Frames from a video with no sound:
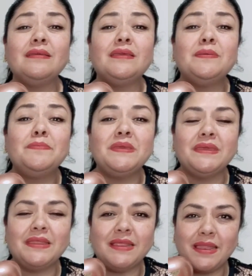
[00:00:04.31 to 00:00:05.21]
y
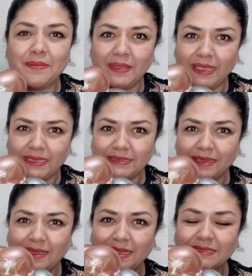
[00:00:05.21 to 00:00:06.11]
miren la belleza
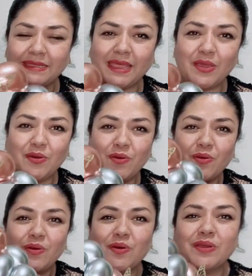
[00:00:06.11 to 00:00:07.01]
que les traigo
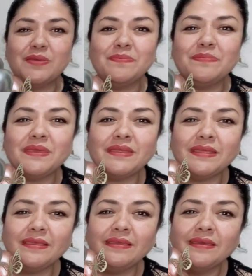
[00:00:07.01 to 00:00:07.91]
hoy, miren